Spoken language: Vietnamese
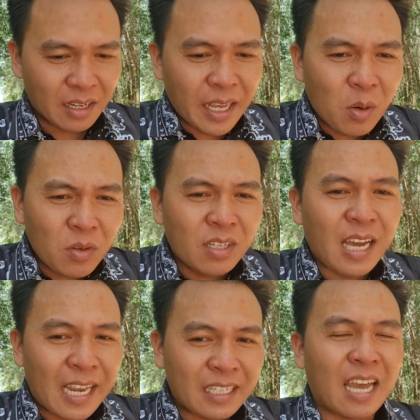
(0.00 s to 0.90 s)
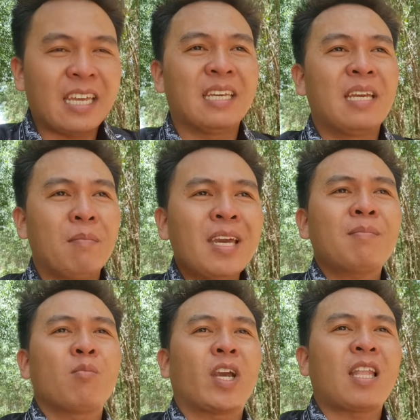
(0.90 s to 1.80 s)
nếu như anh này
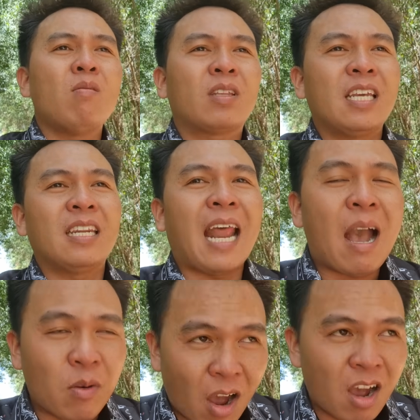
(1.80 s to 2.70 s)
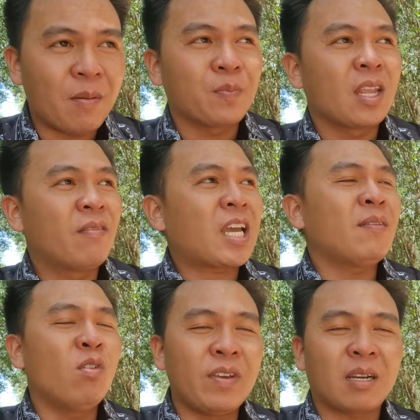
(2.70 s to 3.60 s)
biết một cái thông tin nào đó về
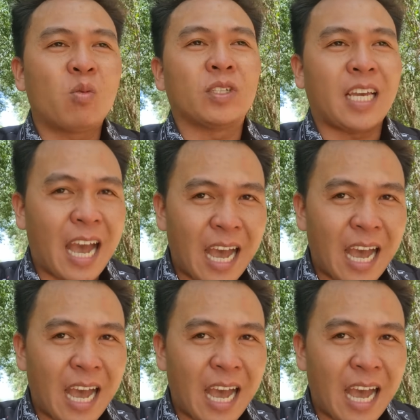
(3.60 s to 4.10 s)
cái vụ việc của chị